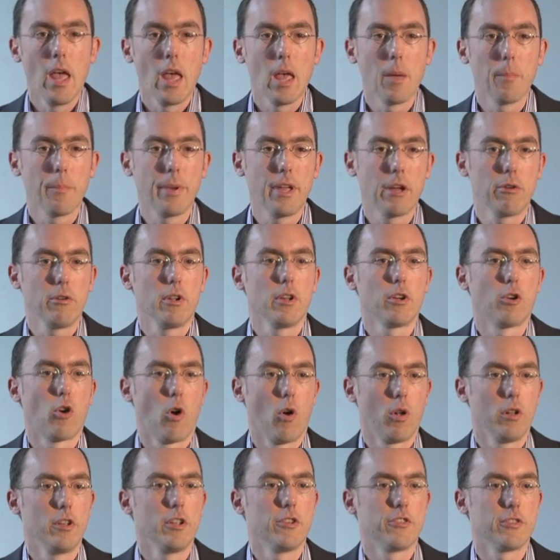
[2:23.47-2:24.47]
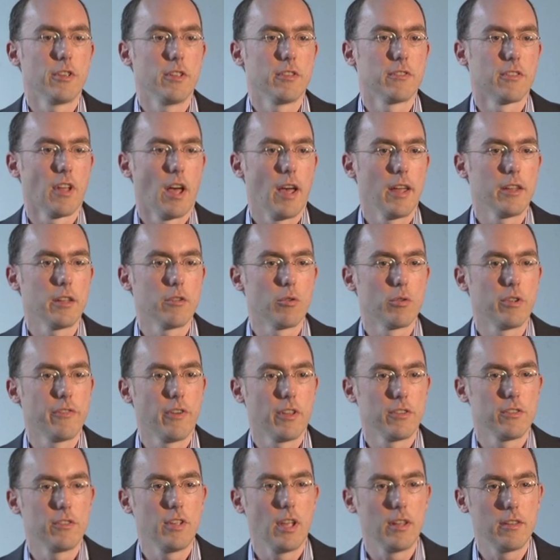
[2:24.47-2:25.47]
Imperial College ist eine
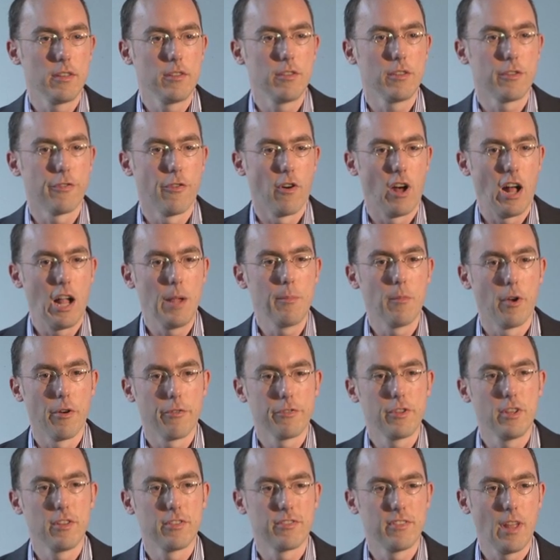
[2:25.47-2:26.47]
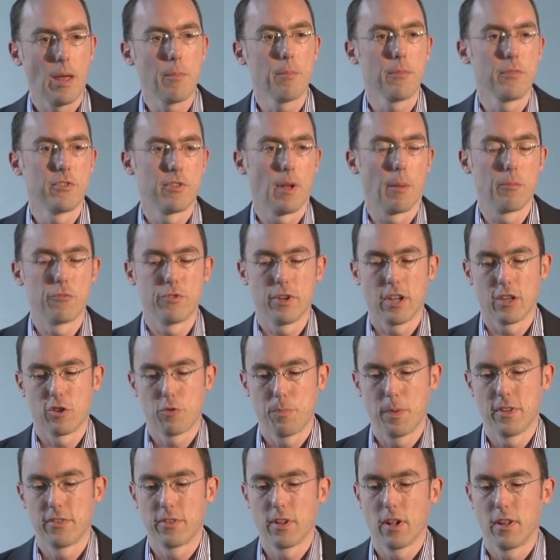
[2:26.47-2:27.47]
Universität, die sich vor allem auf die STEM-Subjects
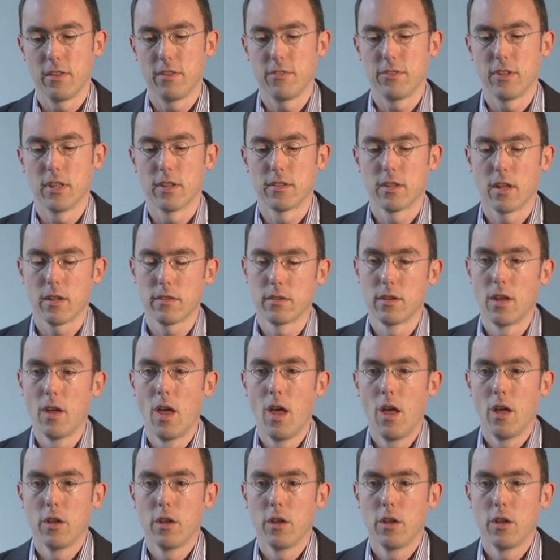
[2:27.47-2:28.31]
spezialisiert hat.